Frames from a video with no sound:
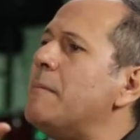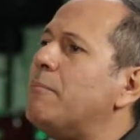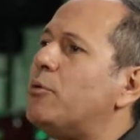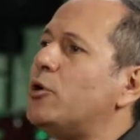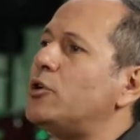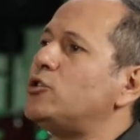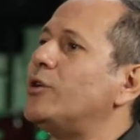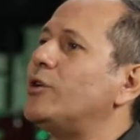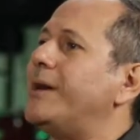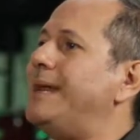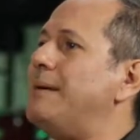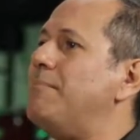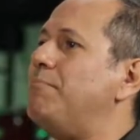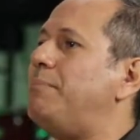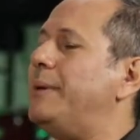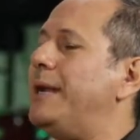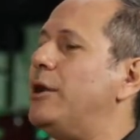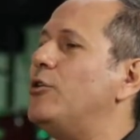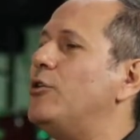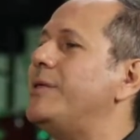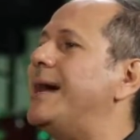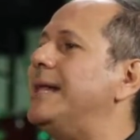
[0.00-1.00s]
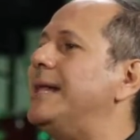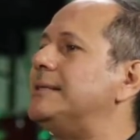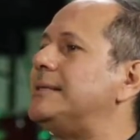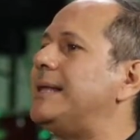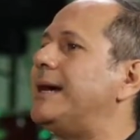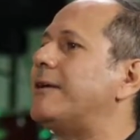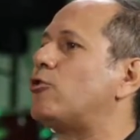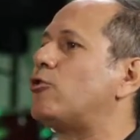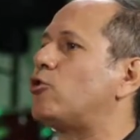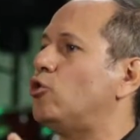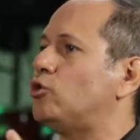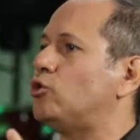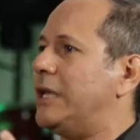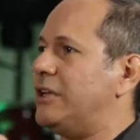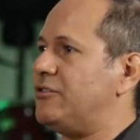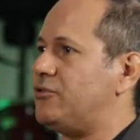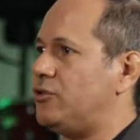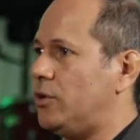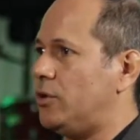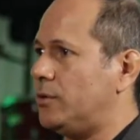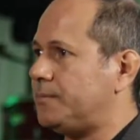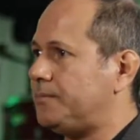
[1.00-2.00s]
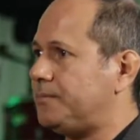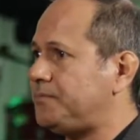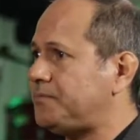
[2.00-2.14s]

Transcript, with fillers: Por eso que el empleo es de alta rotación.